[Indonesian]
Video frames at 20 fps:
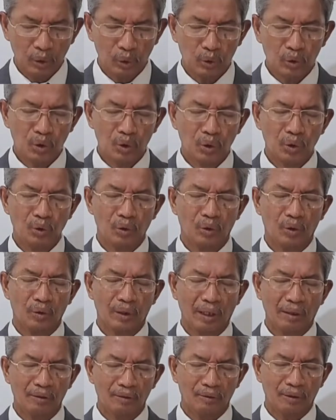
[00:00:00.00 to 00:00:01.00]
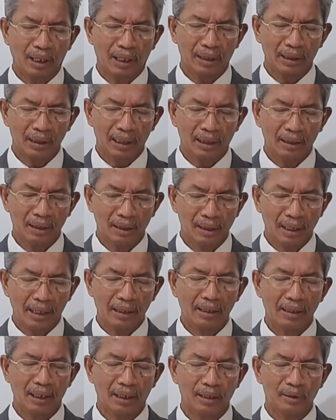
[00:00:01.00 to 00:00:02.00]
untuk orang-orang yang
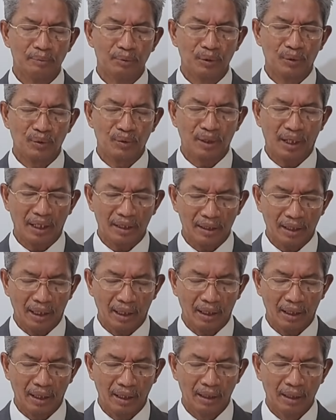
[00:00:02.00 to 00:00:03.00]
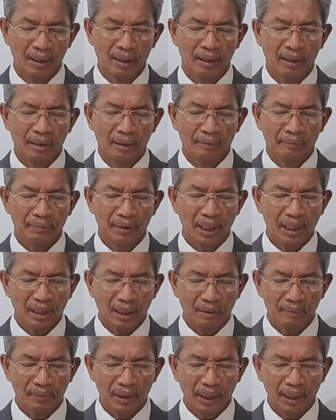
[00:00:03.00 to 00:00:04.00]
dilanda keputusasaan,
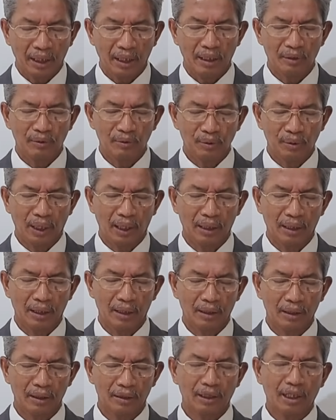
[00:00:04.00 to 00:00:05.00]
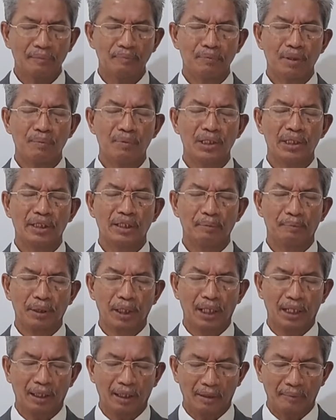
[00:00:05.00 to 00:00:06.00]
biarlah mereka ya Tuhan tetap memiliki
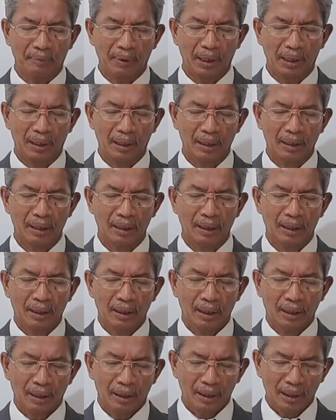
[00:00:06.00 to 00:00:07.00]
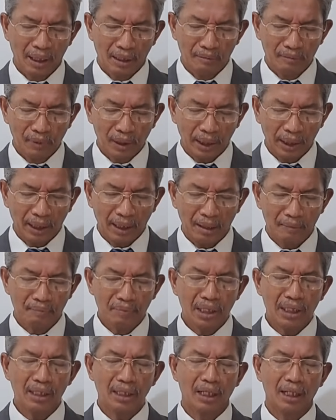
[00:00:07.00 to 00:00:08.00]
pengharapan dan mereka
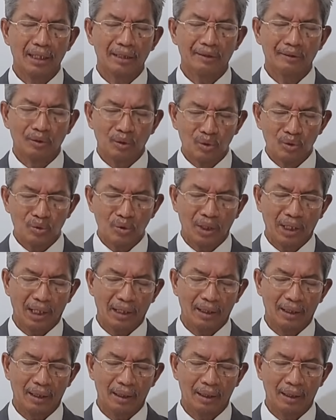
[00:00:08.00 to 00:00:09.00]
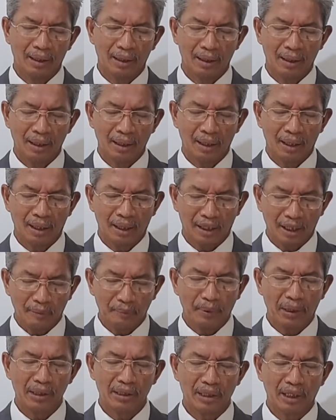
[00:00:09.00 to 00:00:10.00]
menggantungkan
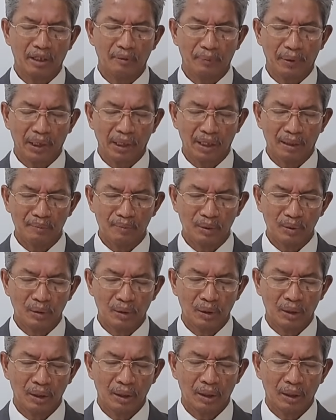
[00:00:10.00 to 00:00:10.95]
harapannya kepadamu